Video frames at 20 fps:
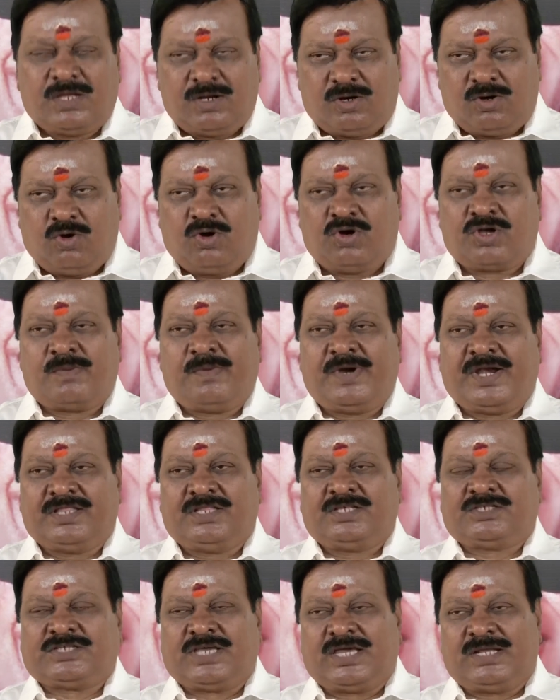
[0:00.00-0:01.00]
எல்லோரும்
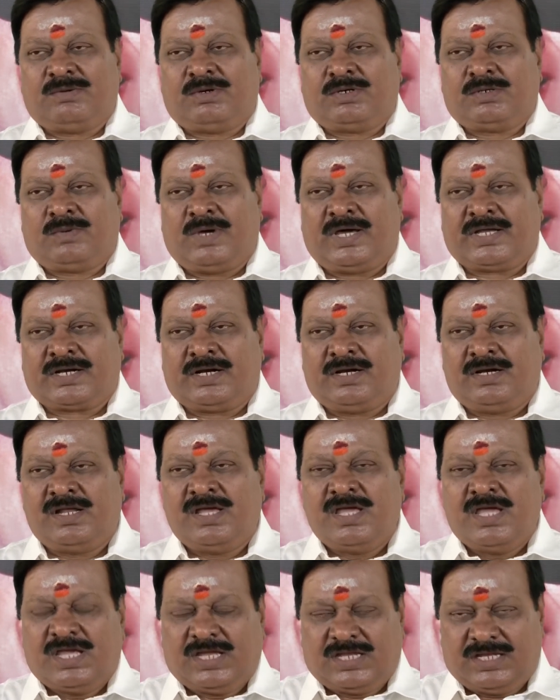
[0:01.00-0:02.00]
இணைந்து செயல்படுவார்கள்
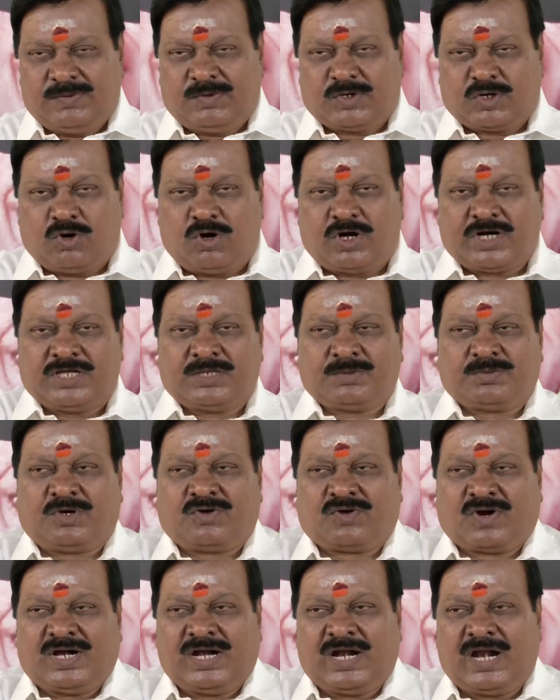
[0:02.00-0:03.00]
இவரோடு
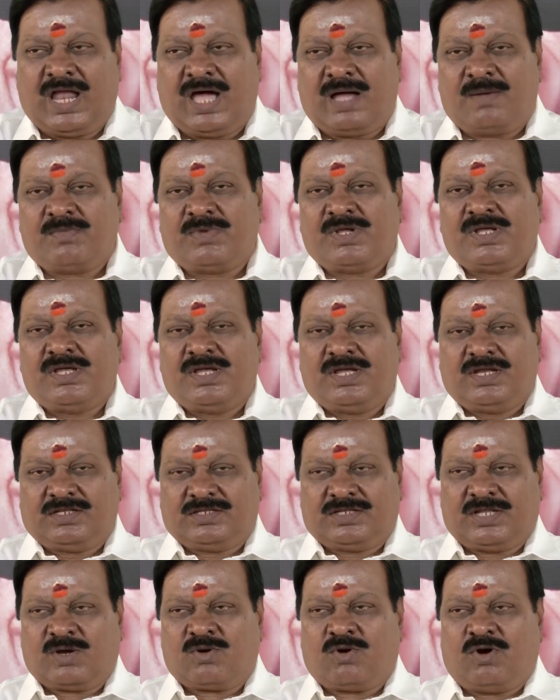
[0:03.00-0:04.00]
இருப்பவர்கள் எல்லாம்
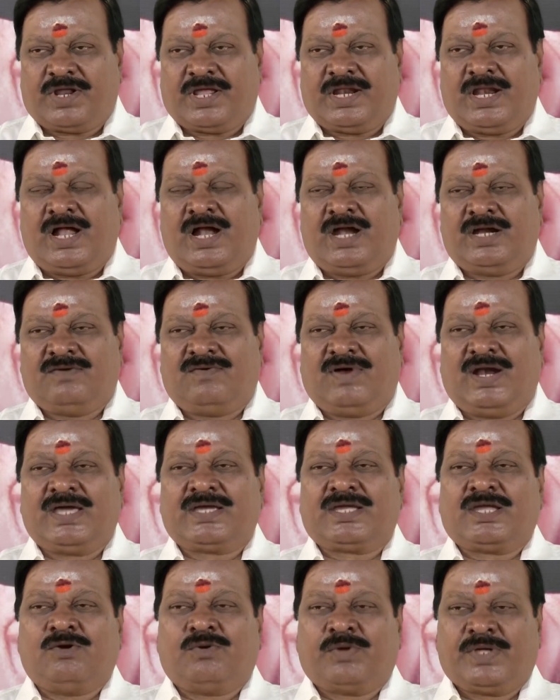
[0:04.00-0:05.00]
இந்த கொடநாடு
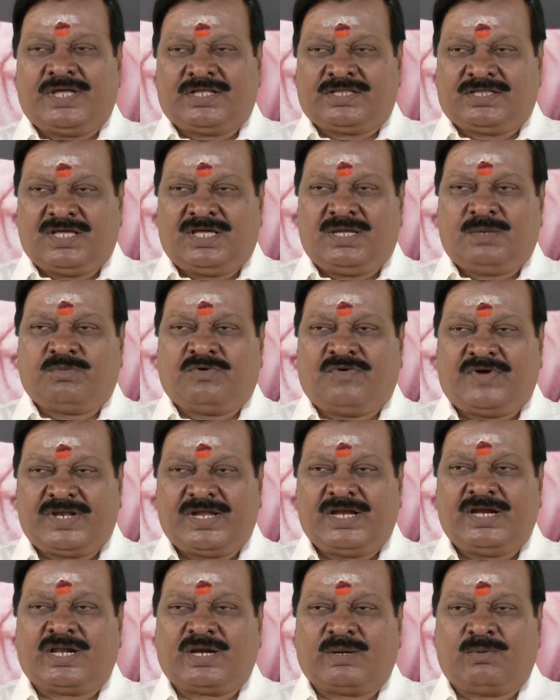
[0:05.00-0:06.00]
வழக்கினுடைய தீர்ப்பு
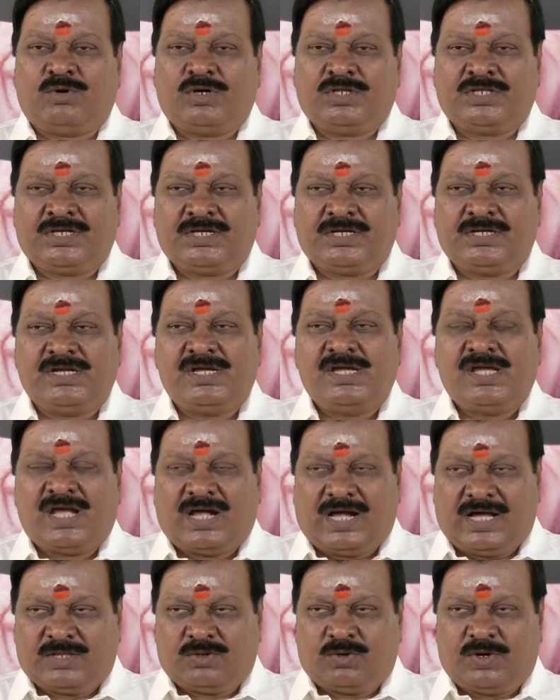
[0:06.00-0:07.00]
வருகின்ற பொழுது
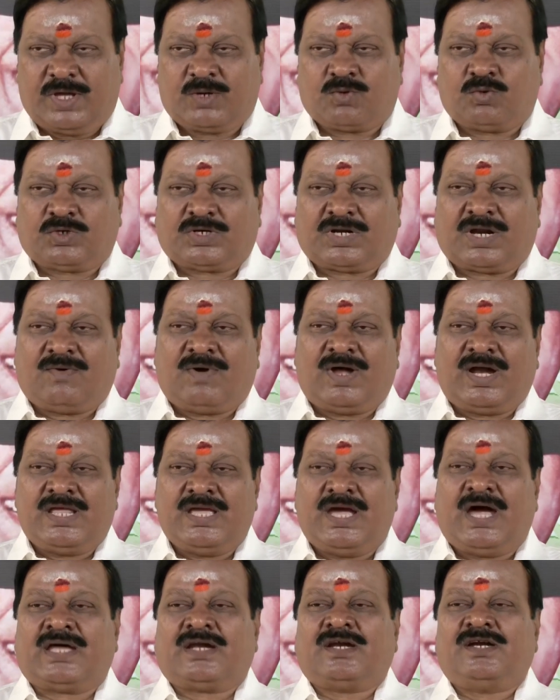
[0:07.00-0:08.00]
அதனுடைய
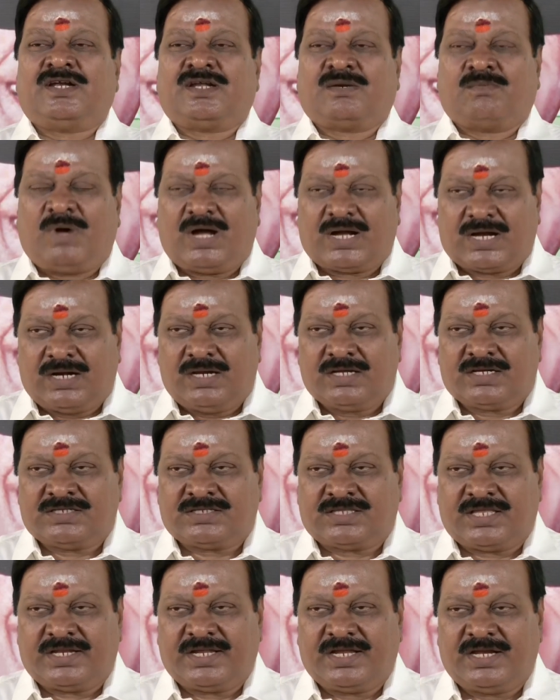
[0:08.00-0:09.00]
குற்றவாளி யார் என்று
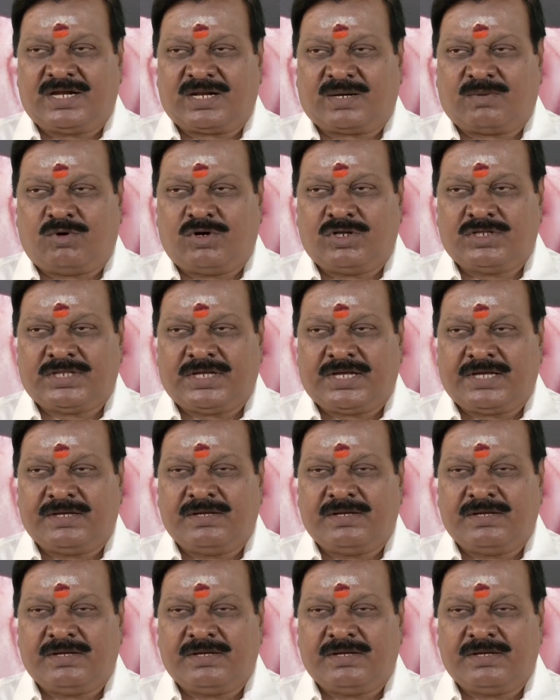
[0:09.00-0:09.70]
மக்களுக்கு தெரிகின்ற பொழுது